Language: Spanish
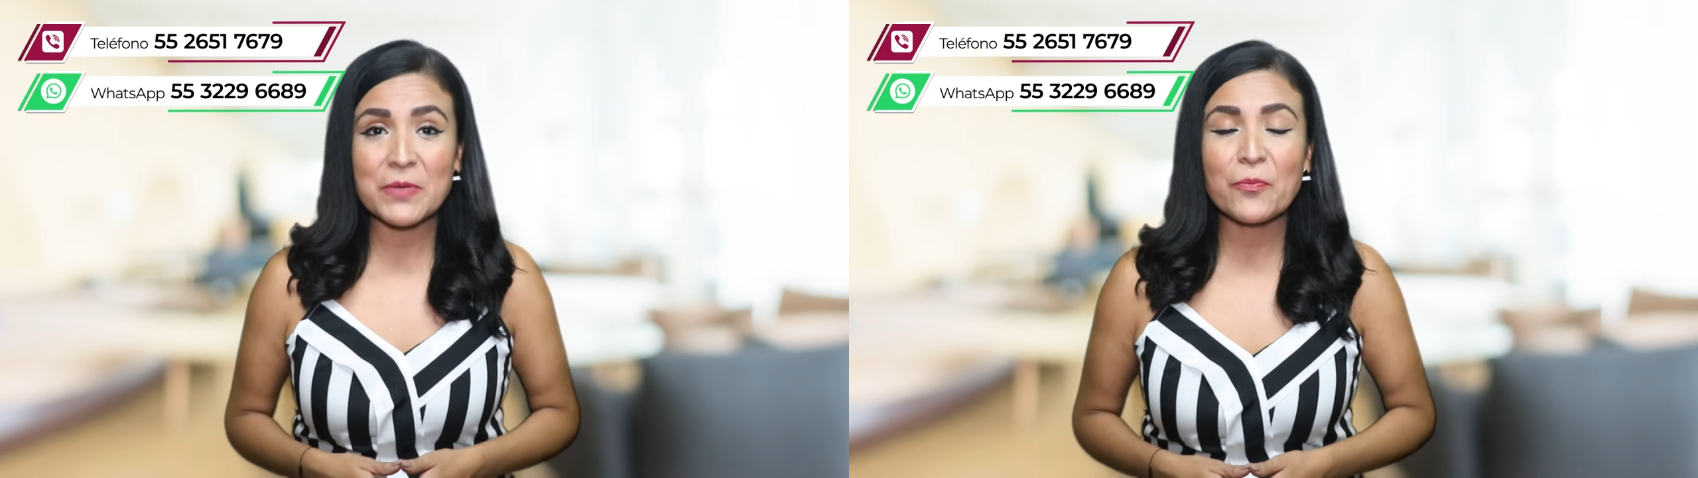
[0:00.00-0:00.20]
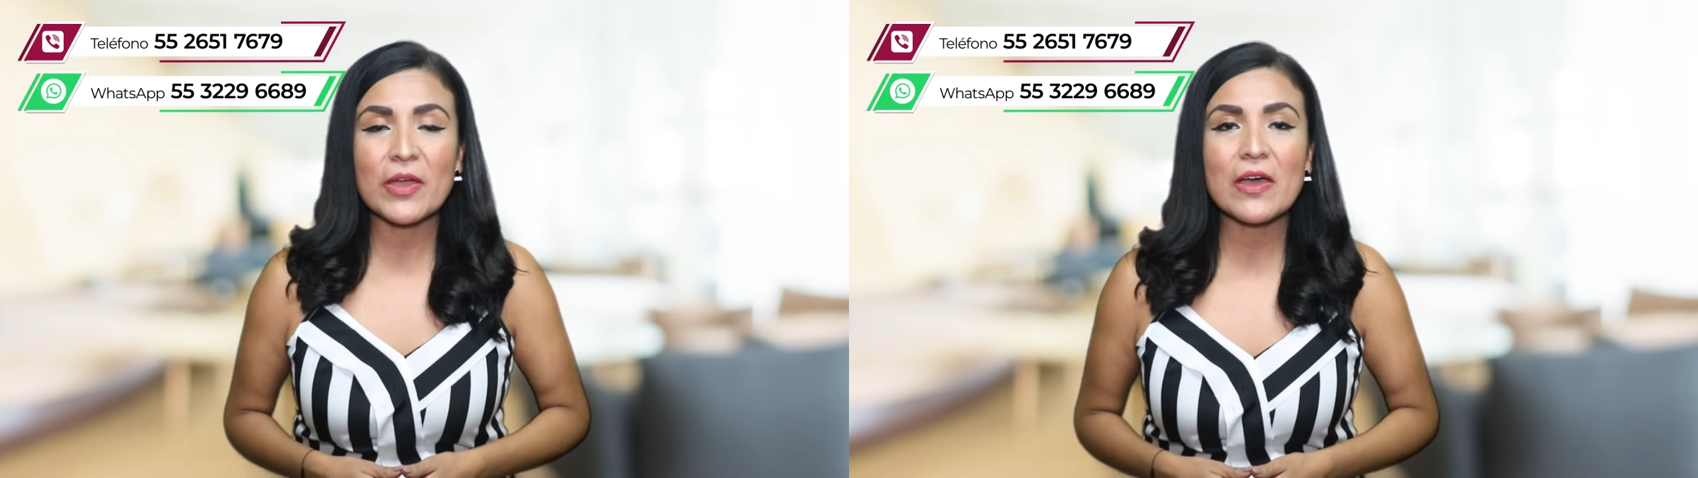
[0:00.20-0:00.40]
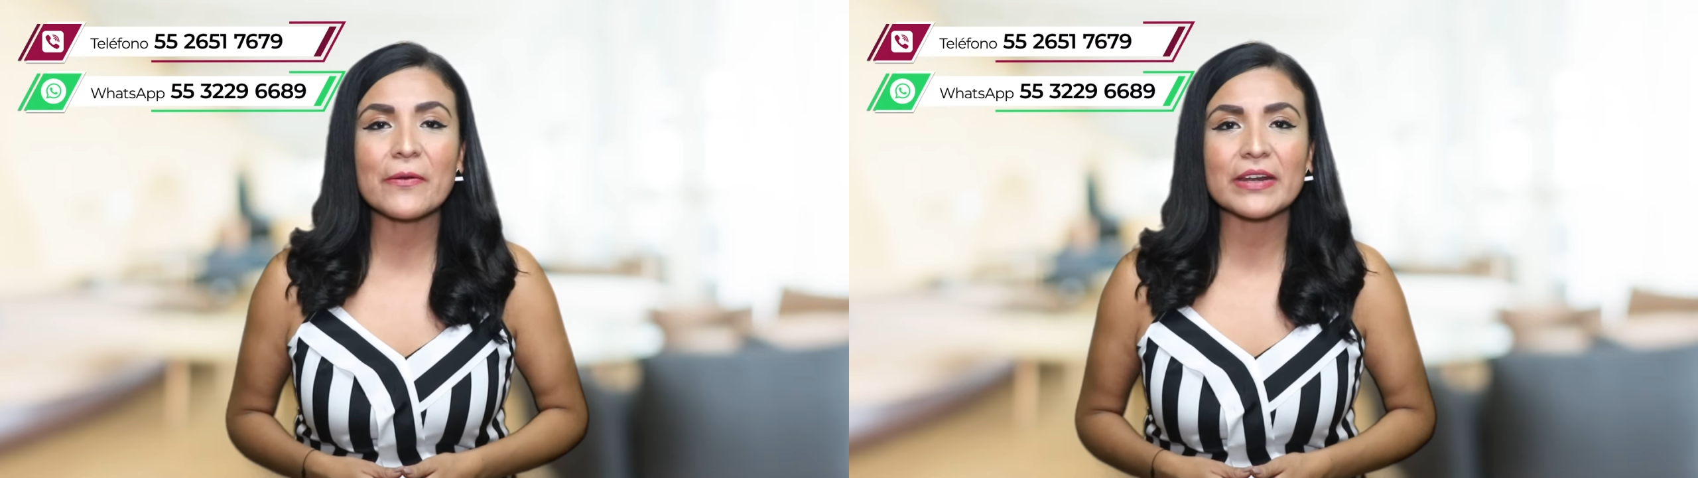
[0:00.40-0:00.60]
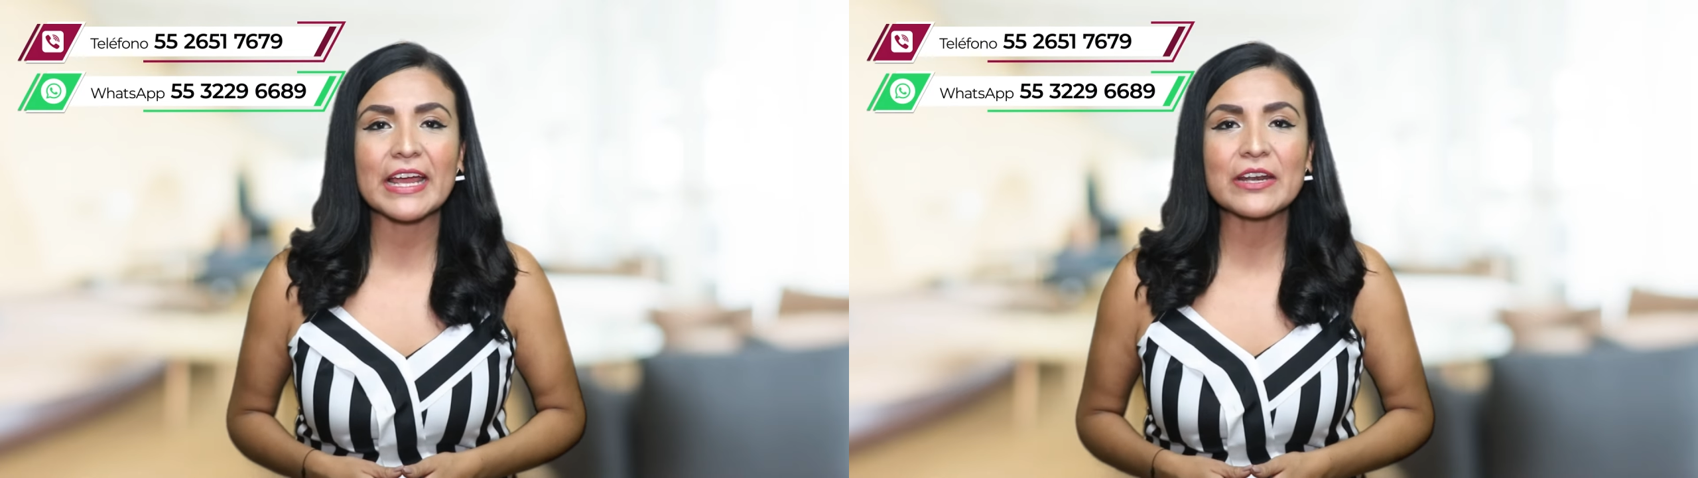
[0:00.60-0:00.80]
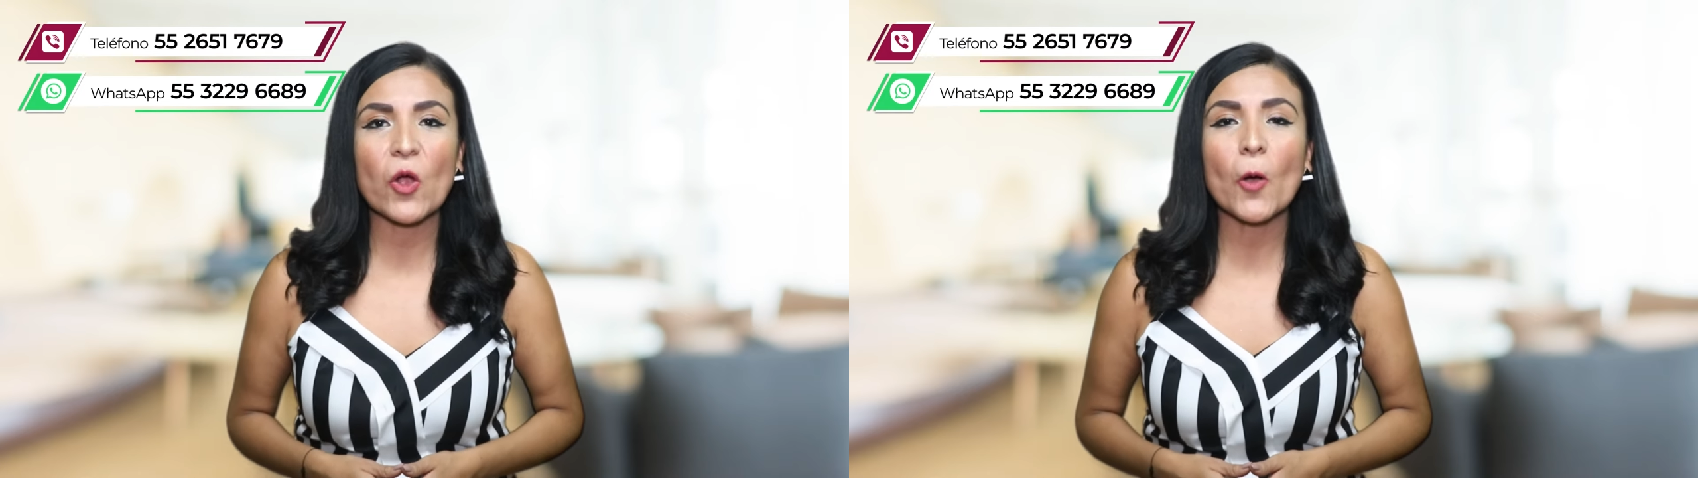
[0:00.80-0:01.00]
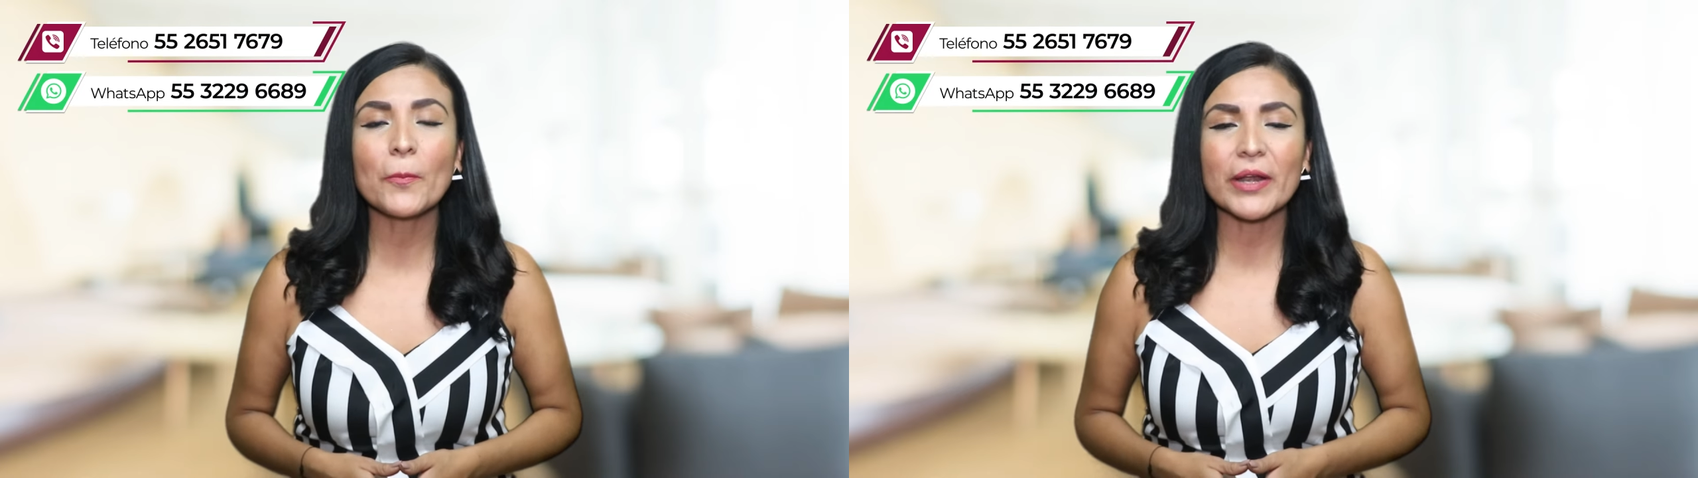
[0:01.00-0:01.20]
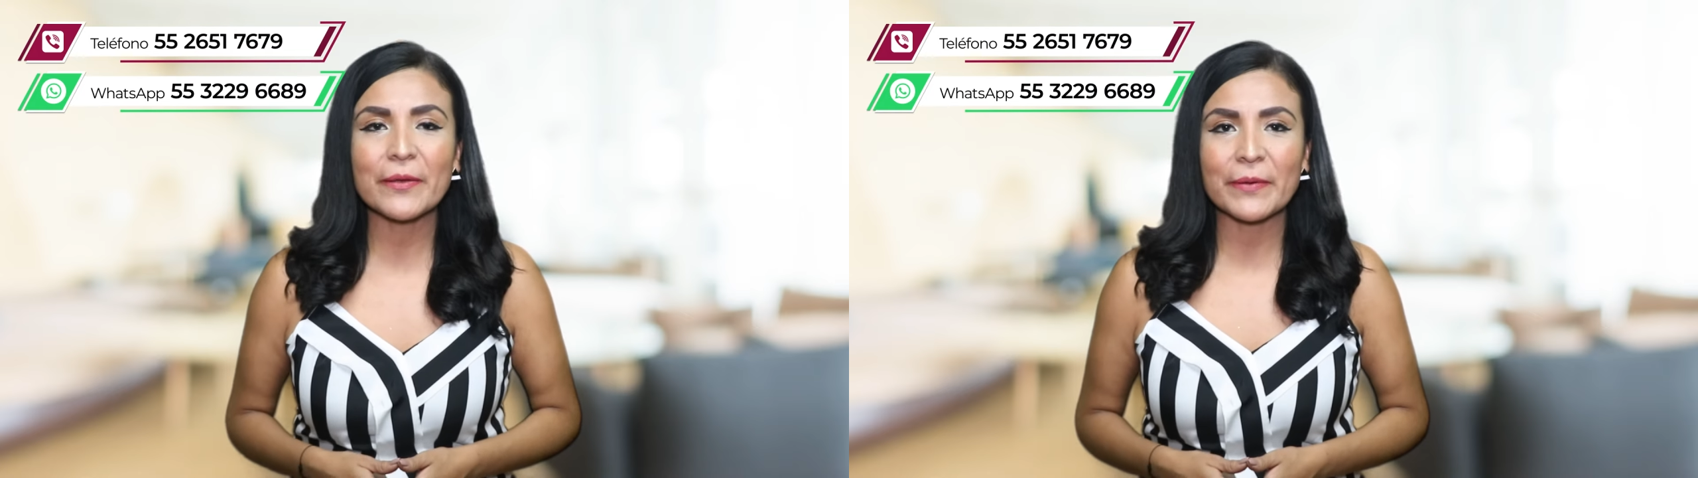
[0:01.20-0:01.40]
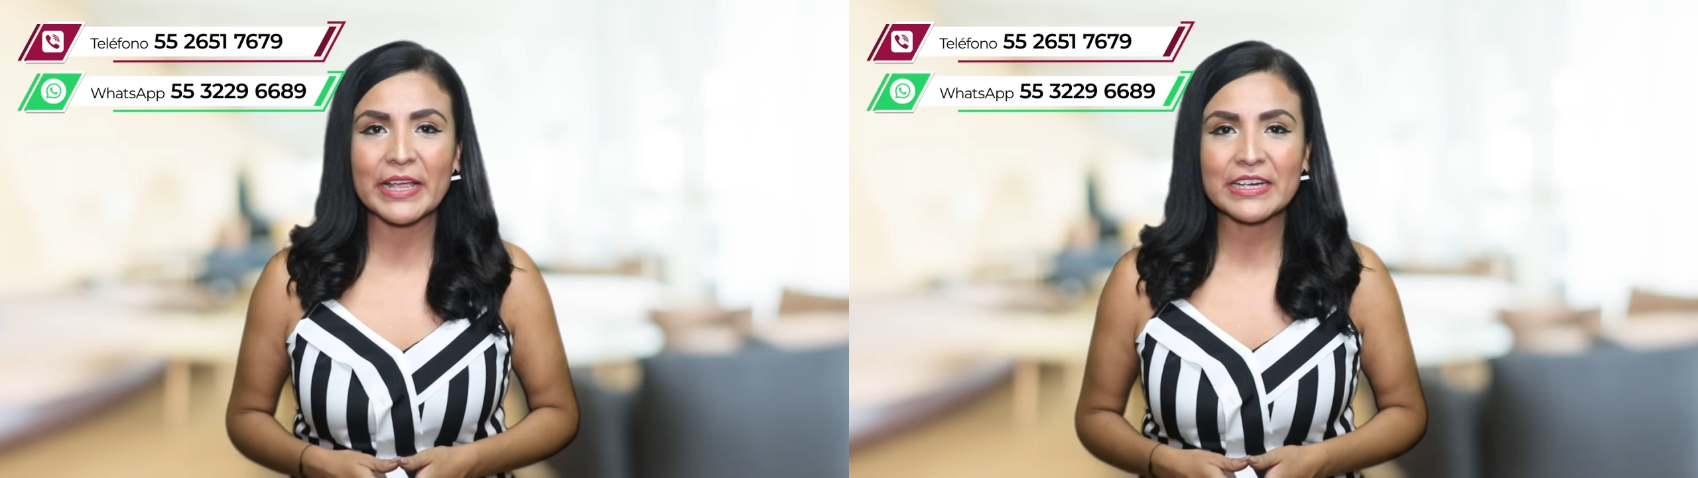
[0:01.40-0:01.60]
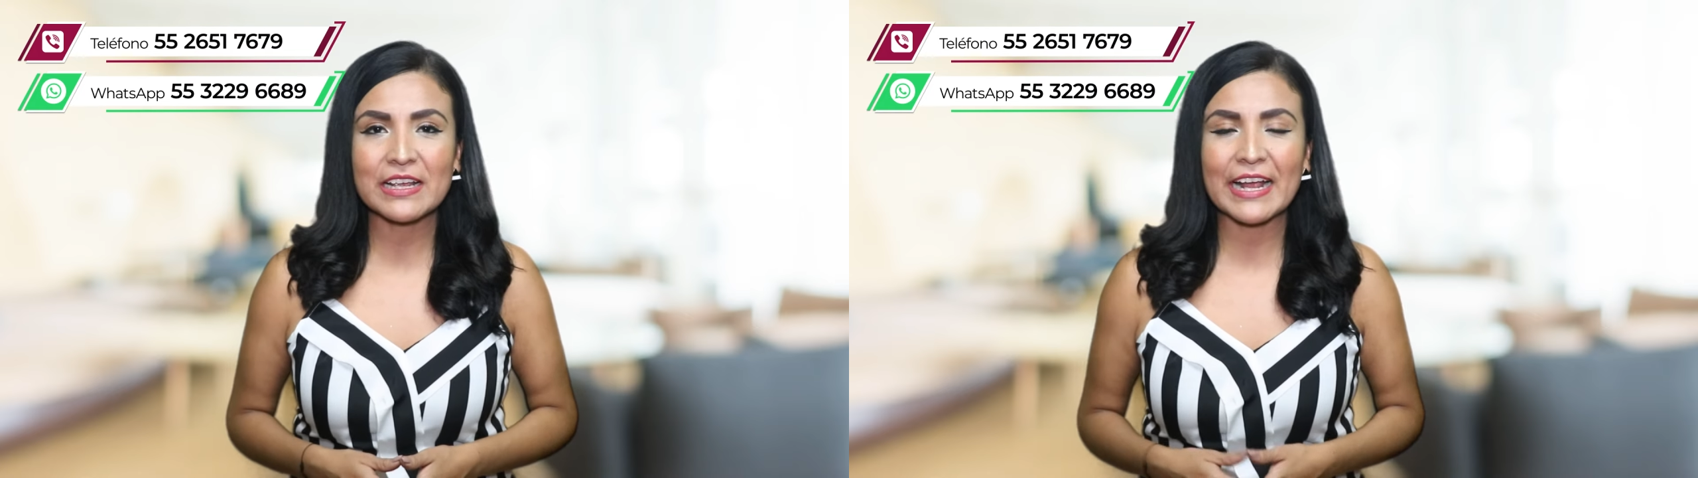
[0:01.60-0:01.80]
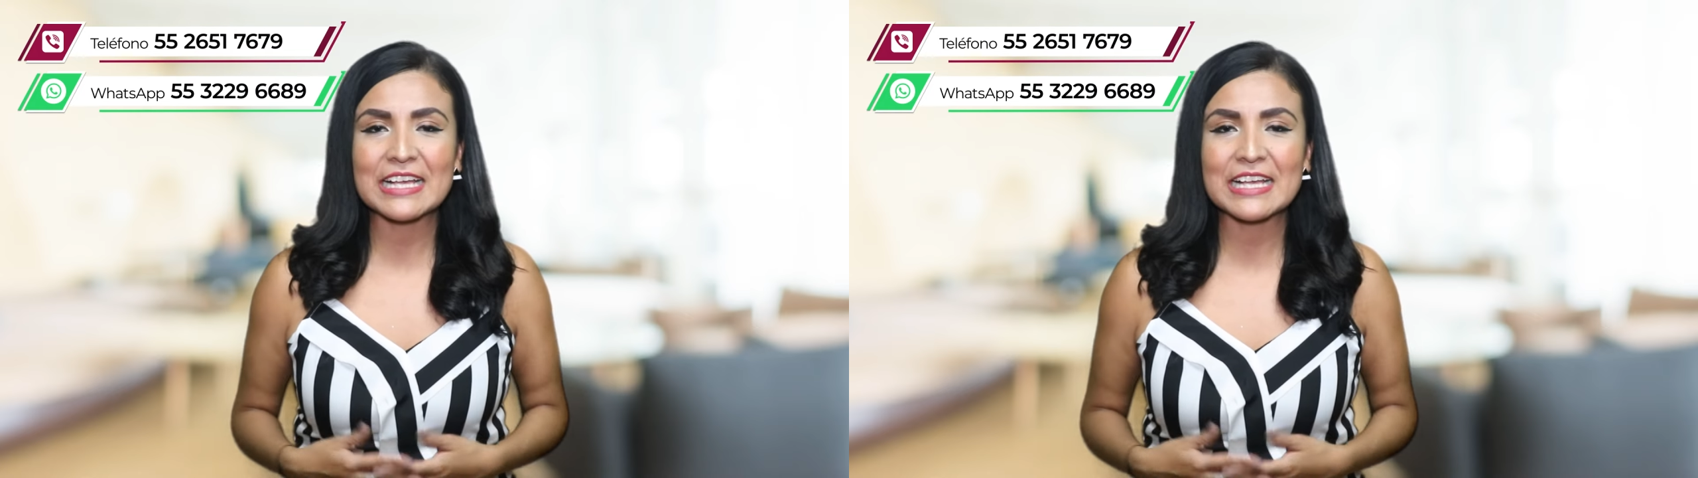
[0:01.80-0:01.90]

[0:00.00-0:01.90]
y pueda ahorrar o prever